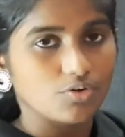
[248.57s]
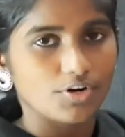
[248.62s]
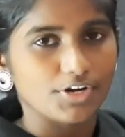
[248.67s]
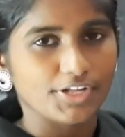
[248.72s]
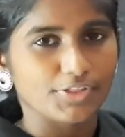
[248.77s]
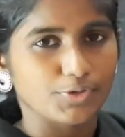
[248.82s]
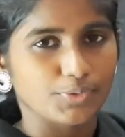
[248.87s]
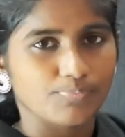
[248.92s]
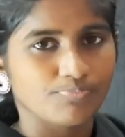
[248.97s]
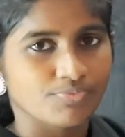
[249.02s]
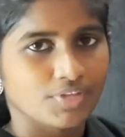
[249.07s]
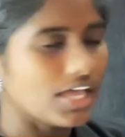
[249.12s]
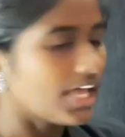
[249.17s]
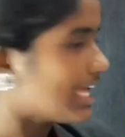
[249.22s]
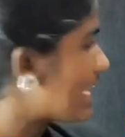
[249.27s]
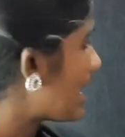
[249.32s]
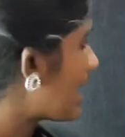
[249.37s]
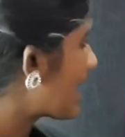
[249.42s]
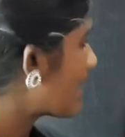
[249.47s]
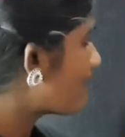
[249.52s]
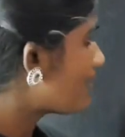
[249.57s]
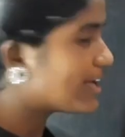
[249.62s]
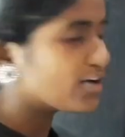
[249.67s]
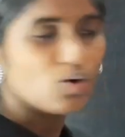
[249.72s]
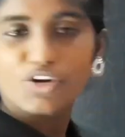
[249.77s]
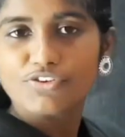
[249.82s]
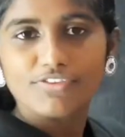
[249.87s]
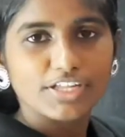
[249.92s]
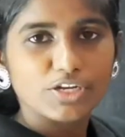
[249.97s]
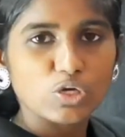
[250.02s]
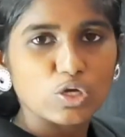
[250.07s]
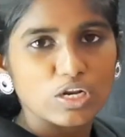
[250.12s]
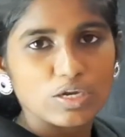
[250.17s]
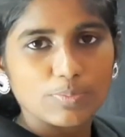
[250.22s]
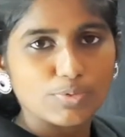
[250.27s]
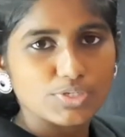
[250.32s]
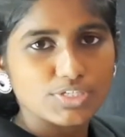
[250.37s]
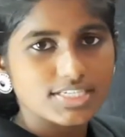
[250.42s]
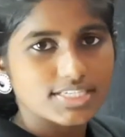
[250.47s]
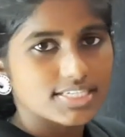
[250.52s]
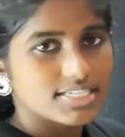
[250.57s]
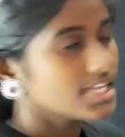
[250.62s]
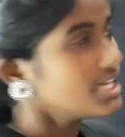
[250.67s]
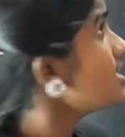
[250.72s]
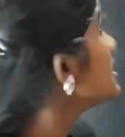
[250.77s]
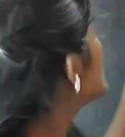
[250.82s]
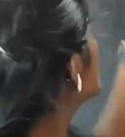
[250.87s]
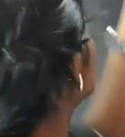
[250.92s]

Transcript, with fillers: கொண்டு வந்தோம் நான் எப்படி கொண்டு வந்தேன்னு உங்களுக்கு புரிஞ்சிச்சுல